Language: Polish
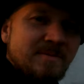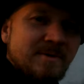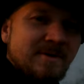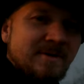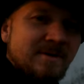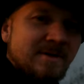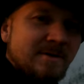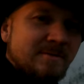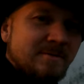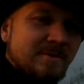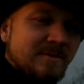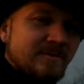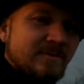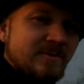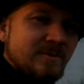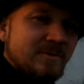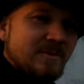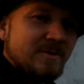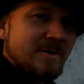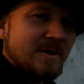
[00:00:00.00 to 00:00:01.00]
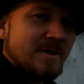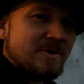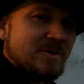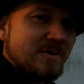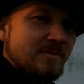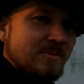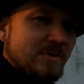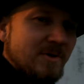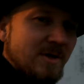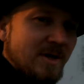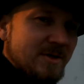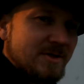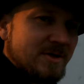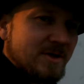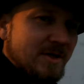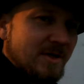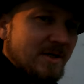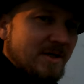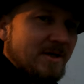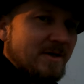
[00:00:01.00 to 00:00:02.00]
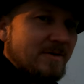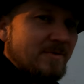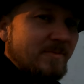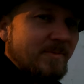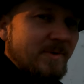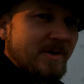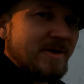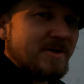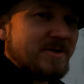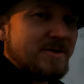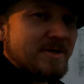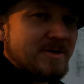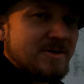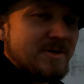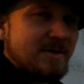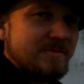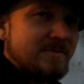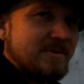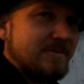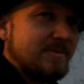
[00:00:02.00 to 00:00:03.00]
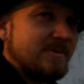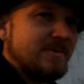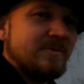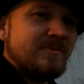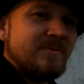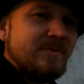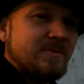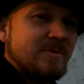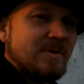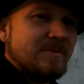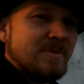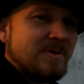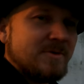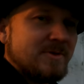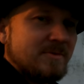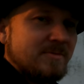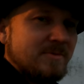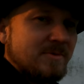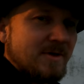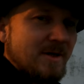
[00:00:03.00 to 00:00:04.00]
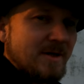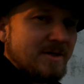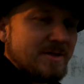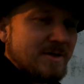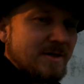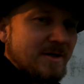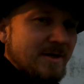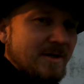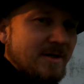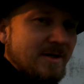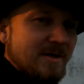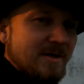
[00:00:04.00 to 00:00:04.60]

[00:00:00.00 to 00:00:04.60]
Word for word: będę łowił na czeburaszkę. Uparcie czemu? Bo łowiłem na czeburaszkę